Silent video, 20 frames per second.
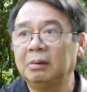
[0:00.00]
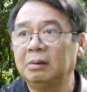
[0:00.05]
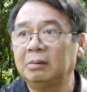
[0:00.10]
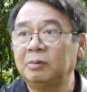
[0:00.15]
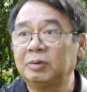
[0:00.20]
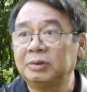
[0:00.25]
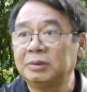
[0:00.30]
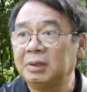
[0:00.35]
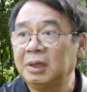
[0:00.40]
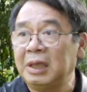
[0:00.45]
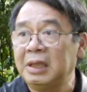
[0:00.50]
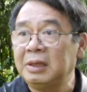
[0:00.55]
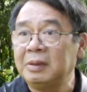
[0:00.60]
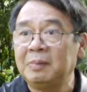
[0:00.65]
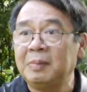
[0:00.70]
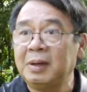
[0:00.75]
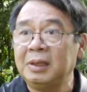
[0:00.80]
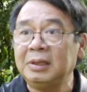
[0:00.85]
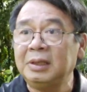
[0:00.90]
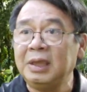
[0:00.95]
Was
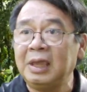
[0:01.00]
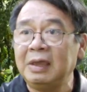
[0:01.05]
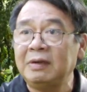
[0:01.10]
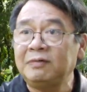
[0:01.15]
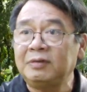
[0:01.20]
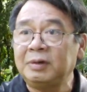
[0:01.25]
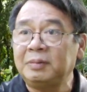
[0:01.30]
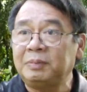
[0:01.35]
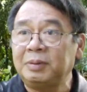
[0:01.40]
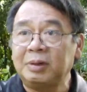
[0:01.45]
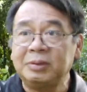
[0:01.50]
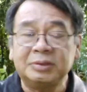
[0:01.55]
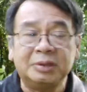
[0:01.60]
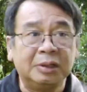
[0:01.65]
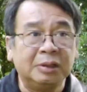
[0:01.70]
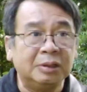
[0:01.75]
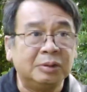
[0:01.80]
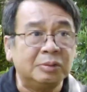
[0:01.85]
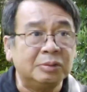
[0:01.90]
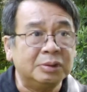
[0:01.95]
anybody ever
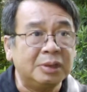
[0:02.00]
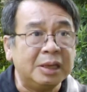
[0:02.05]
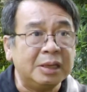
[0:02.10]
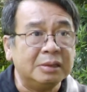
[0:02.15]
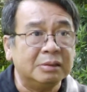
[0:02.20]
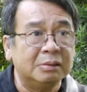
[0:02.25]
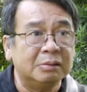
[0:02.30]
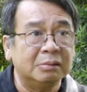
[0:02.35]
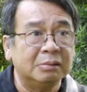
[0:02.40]
prosecuted?